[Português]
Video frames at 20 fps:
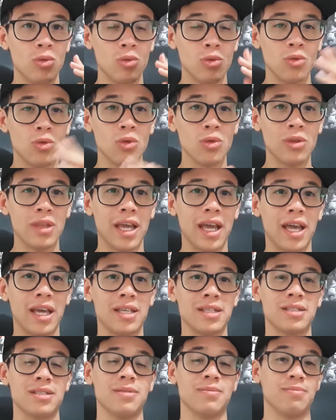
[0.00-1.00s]
do
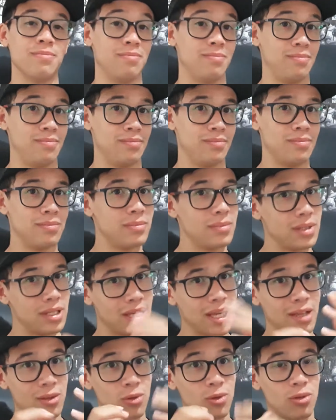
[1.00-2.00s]
10.
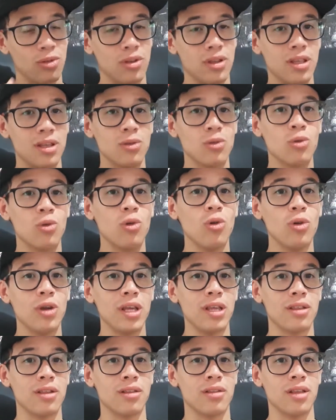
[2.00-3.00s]
Que é a torcida do
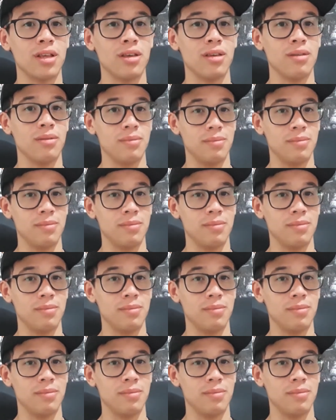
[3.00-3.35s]
Corinthians, né?